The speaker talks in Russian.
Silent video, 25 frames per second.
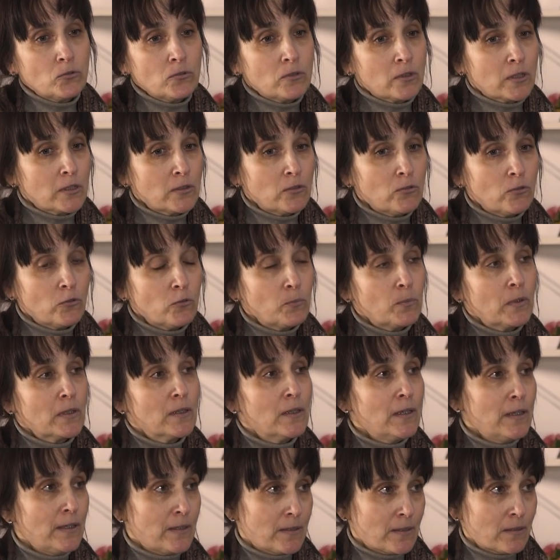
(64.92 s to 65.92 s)
он растет в
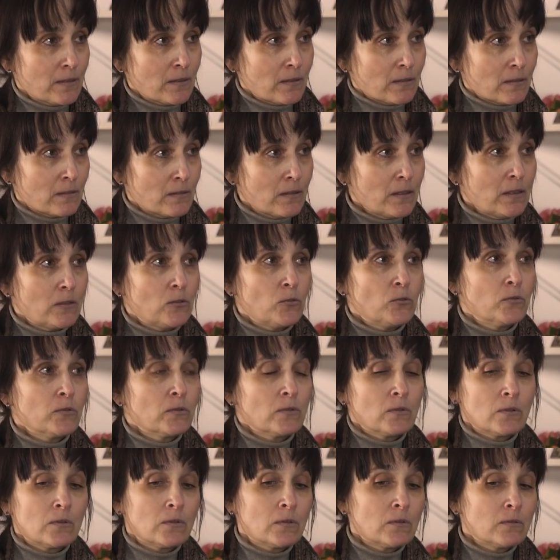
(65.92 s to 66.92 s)
подлеске, да,
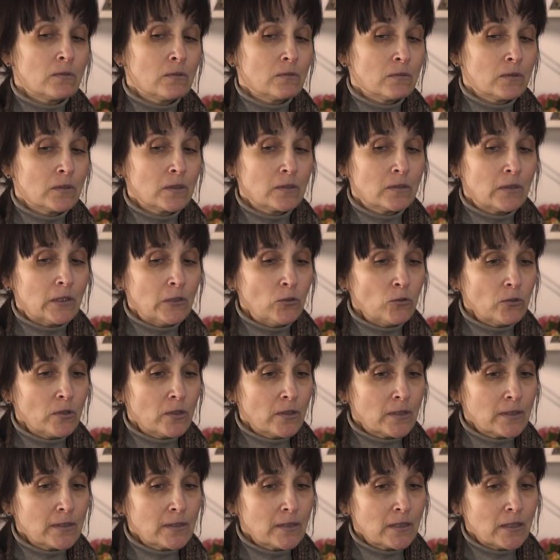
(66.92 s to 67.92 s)
он создает
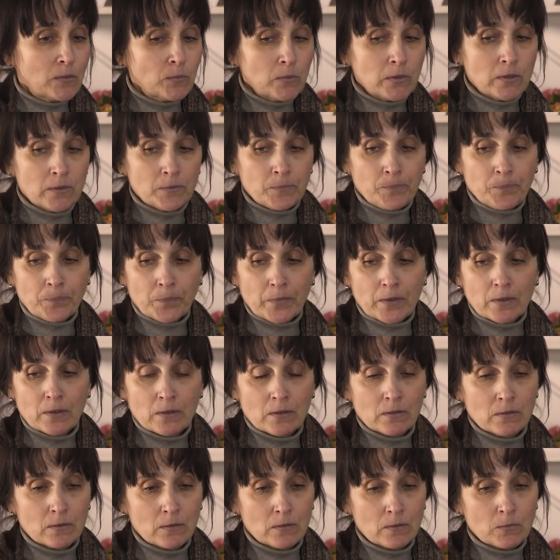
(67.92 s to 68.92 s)
как раз самый
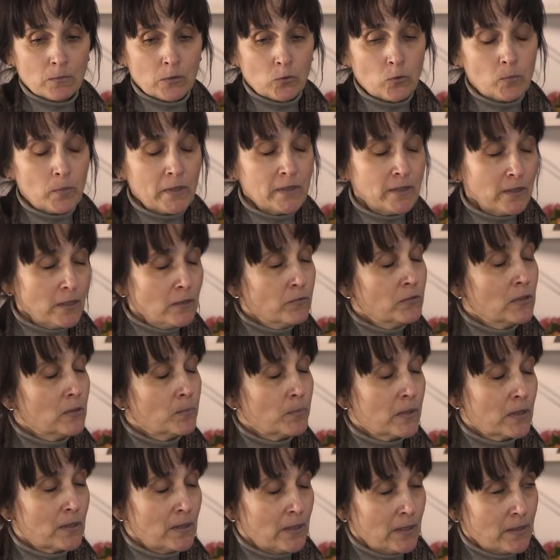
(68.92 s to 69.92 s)
такой
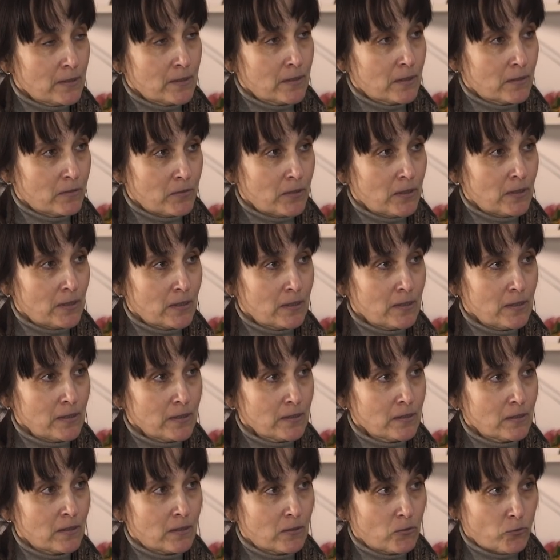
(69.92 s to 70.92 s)
массивный подлесок в этих
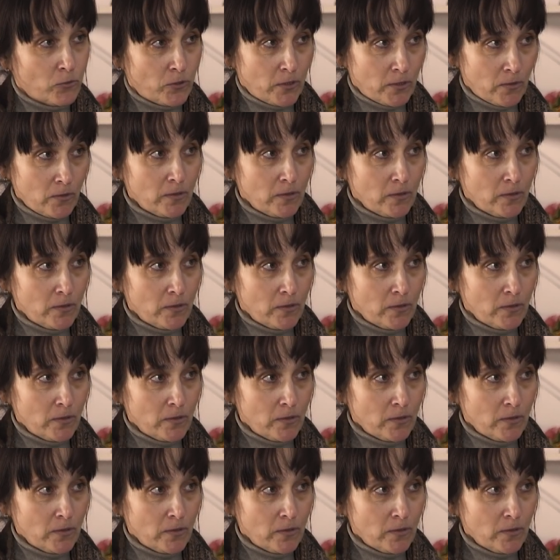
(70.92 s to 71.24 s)
лесах. Он